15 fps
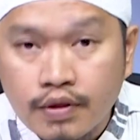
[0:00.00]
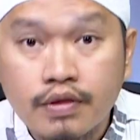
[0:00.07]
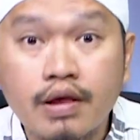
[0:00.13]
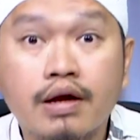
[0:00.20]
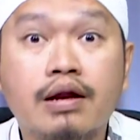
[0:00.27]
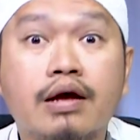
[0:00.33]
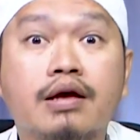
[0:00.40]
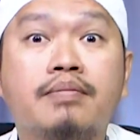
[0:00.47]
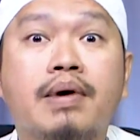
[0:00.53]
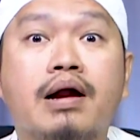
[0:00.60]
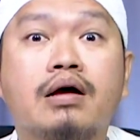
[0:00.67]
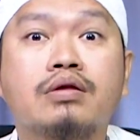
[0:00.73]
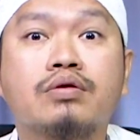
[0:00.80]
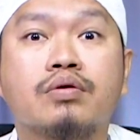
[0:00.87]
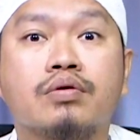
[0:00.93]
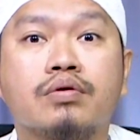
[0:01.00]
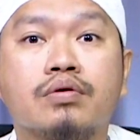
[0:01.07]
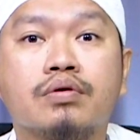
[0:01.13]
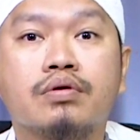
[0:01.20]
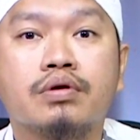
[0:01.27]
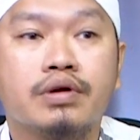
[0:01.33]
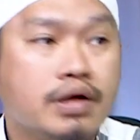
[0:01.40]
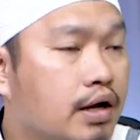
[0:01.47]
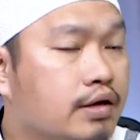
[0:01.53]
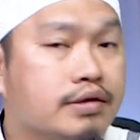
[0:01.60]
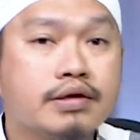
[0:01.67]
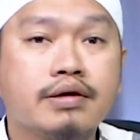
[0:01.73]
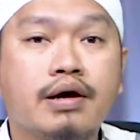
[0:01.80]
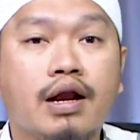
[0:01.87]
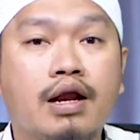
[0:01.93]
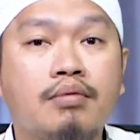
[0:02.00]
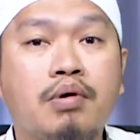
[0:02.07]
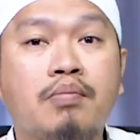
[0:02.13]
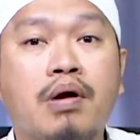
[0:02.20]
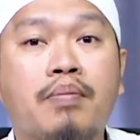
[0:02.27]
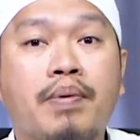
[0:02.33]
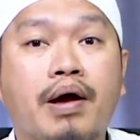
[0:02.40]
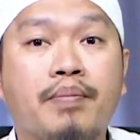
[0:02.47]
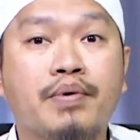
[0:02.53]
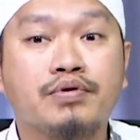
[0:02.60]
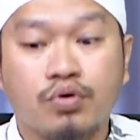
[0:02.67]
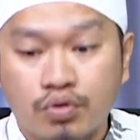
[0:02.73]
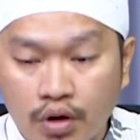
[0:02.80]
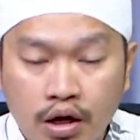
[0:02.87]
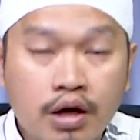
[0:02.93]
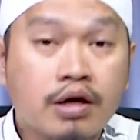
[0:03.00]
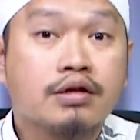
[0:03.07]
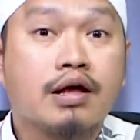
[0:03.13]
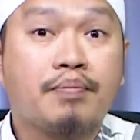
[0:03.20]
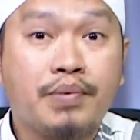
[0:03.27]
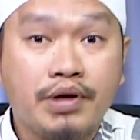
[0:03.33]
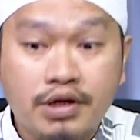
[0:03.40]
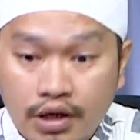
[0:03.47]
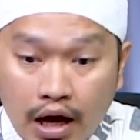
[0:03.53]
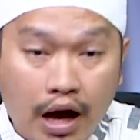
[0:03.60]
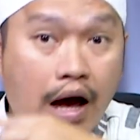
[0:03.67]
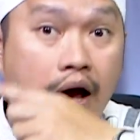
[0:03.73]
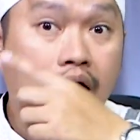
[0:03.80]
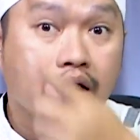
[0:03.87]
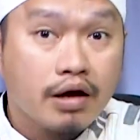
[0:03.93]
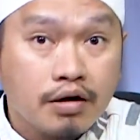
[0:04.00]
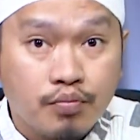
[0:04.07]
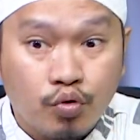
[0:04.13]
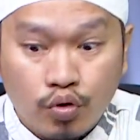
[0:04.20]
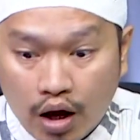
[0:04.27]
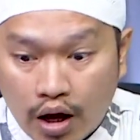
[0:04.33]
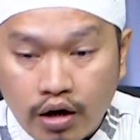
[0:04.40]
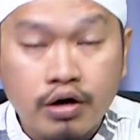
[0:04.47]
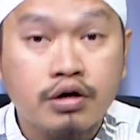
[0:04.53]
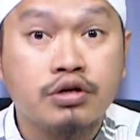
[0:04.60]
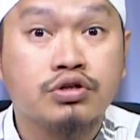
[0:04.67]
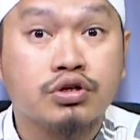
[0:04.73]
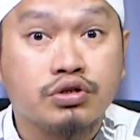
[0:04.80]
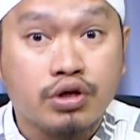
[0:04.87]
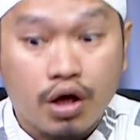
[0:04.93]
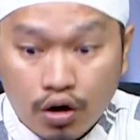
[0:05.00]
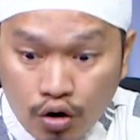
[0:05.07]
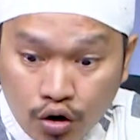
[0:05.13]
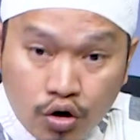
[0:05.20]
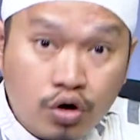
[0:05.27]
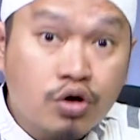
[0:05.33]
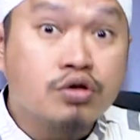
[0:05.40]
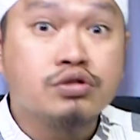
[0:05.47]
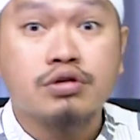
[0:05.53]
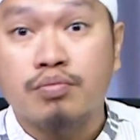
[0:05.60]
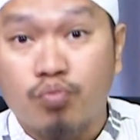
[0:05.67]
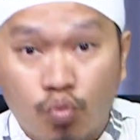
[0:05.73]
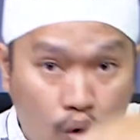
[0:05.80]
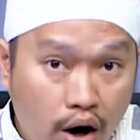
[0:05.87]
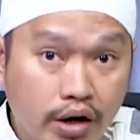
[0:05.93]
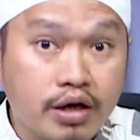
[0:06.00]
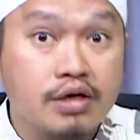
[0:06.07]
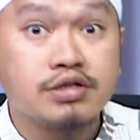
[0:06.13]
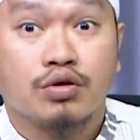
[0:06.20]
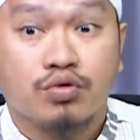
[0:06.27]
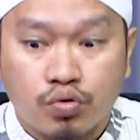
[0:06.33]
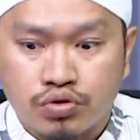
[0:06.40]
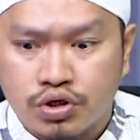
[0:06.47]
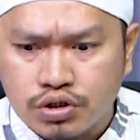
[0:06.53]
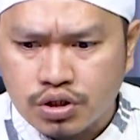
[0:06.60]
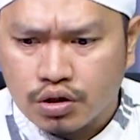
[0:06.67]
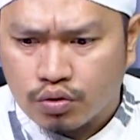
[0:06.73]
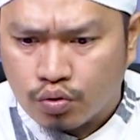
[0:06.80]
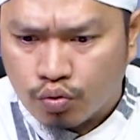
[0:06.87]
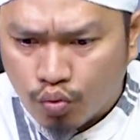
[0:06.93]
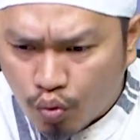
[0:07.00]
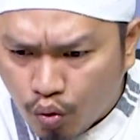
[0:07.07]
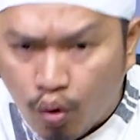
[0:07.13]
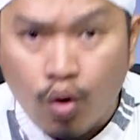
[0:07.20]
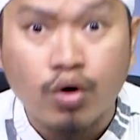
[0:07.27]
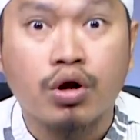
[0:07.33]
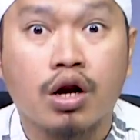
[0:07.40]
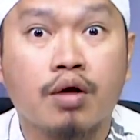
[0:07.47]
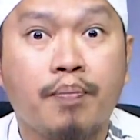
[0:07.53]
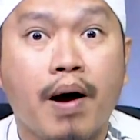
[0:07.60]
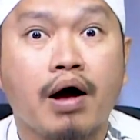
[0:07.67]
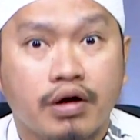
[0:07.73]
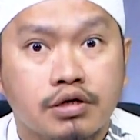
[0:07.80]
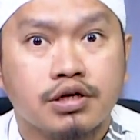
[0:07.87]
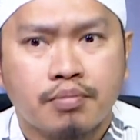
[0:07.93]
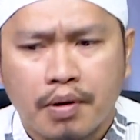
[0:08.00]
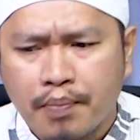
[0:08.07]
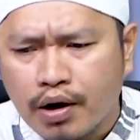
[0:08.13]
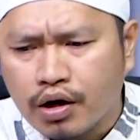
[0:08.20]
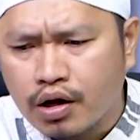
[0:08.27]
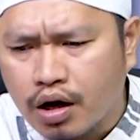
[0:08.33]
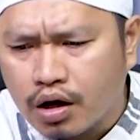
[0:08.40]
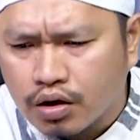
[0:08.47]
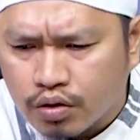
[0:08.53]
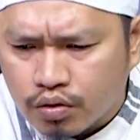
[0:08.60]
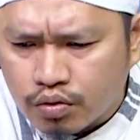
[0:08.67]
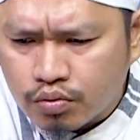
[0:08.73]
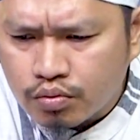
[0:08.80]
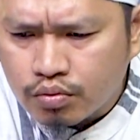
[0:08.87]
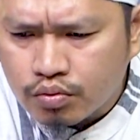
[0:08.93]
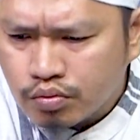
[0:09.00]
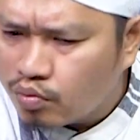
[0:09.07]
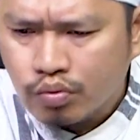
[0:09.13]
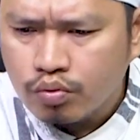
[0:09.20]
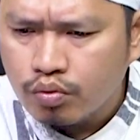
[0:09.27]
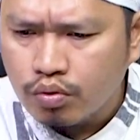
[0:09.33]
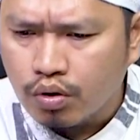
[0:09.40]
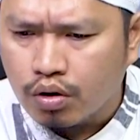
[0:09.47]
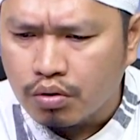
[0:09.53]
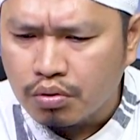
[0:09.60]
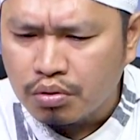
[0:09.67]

Dan lagi maraton. Dia ketinggalan beberapa episode, tapi di akhir bulan disetel semuanya satu season. Wow, dari pagi sampai pagi lagi. Wow.